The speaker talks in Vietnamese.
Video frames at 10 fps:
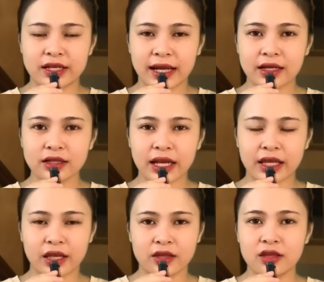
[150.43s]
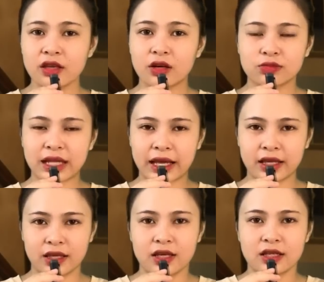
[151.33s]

rắn này á, với ông thầy,